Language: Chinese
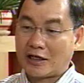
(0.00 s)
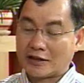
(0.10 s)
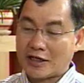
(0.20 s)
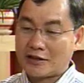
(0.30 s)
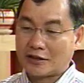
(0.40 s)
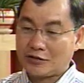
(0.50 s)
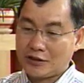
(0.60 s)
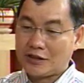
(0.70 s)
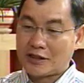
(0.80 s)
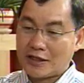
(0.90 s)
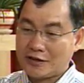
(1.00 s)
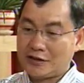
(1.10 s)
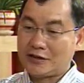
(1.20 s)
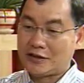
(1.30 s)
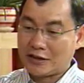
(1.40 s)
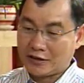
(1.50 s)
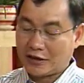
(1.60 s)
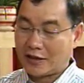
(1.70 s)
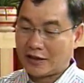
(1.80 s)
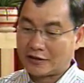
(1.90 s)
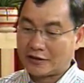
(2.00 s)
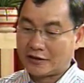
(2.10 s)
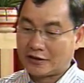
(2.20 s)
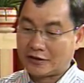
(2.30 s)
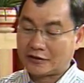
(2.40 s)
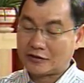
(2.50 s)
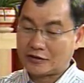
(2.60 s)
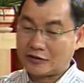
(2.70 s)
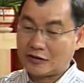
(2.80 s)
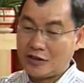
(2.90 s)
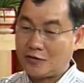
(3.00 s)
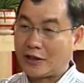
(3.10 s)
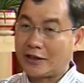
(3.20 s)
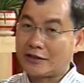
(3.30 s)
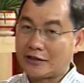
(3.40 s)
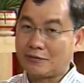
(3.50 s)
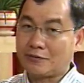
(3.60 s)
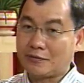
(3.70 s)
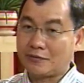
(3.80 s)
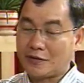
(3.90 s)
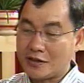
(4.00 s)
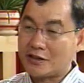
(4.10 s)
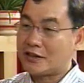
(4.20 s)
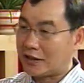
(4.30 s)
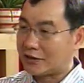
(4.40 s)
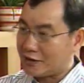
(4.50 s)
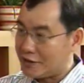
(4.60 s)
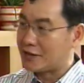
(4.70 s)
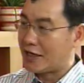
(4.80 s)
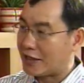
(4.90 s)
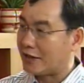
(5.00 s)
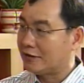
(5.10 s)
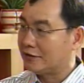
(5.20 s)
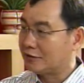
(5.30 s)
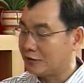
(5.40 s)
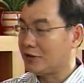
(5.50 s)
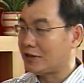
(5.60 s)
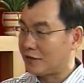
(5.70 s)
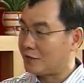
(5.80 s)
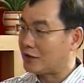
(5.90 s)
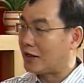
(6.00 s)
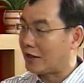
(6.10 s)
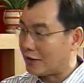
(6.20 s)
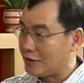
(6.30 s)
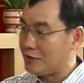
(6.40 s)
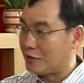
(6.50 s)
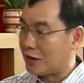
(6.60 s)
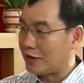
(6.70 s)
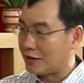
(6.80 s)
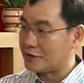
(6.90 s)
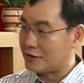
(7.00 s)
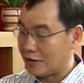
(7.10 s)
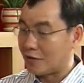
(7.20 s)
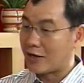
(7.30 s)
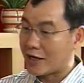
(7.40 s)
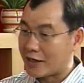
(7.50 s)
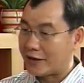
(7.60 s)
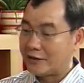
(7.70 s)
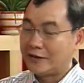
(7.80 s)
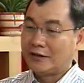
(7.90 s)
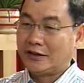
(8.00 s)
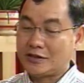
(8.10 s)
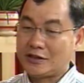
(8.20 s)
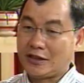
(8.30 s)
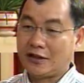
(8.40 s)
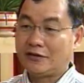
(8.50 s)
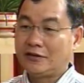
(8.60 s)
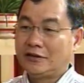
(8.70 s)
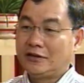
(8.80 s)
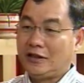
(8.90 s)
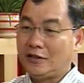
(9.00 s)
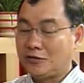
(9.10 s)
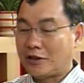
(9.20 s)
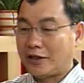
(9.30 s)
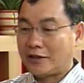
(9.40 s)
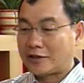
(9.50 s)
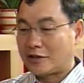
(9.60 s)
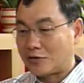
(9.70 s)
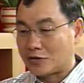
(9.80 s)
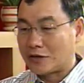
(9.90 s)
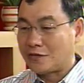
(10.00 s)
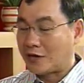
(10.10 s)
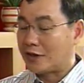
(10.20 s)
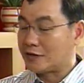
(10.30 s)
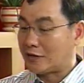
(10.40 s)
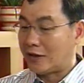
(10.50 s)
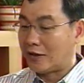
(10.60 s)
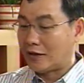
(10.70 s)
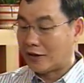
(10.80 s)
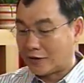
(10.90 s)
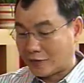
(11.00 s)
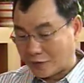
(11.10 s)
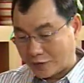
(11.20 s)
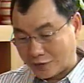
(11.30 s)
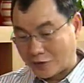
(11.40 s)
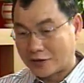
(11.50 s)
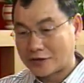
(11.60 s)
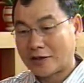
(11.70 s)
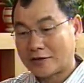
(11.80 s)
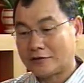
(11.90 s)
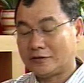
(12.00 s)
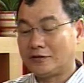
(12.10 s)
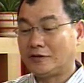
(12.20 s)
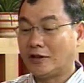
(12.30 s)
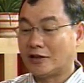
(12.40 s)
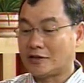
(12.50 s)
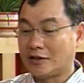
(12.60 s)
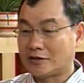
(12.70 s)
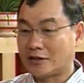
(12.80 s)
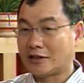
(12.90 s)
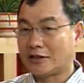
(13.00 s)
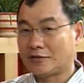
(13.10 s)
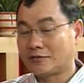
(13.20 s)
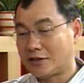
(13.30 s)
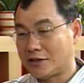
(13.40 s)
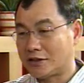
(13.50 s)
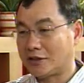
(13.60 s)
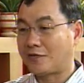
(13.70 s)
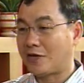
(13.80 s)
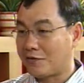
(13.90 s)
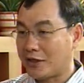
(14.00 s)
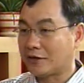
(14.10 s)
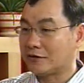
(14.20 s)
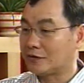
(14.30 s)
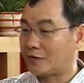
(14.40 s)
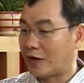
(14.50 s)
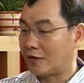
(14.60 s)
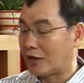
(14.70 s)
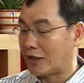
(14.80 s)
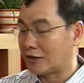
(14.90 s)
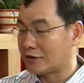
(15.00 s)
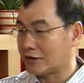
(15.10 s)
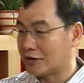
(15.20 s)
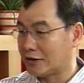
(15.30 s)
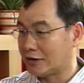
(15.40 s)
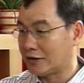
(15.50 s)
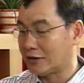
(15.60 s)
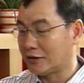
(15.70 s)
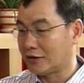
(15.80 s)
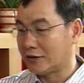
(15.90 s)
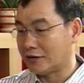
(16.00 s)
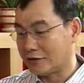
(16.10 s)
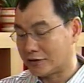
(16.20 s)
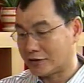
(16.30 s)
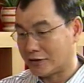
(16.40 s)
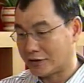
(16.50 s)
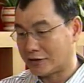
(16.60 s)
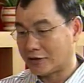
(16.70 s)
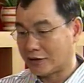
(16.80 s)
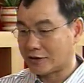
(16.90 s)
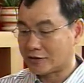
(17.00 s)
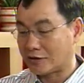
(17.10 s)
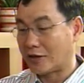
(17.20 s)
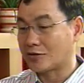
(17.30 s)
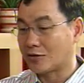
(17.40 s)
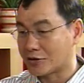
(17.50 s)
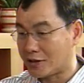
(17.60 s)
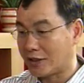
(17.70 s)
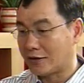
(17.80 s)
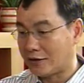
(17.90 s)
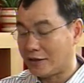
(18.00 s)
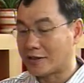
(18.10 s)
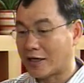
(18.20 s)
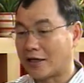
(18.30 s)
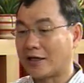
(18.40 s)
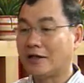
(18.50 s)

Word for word: 啊，大家对于他以前啊的一路来的民政党的立场啊，都应该啊一了然呐。而且一路来斗争方啊方向，而且这个政策的方面方啊这个这个啊所向啊立场